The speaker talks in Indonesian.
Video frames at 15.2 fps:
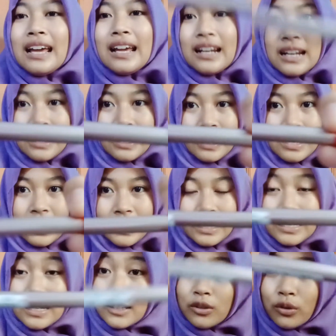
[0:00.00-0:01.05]
nah
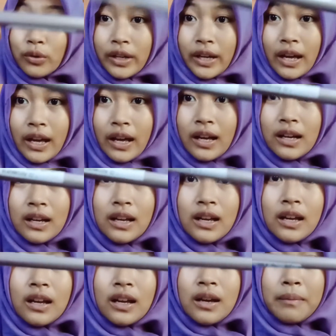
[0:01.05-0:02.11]
ini tuh ya
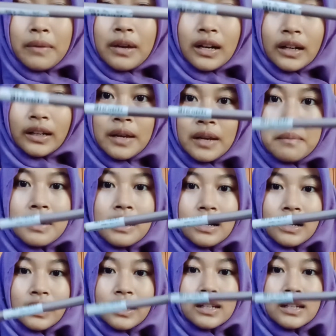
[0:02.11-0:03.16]
mereknya merek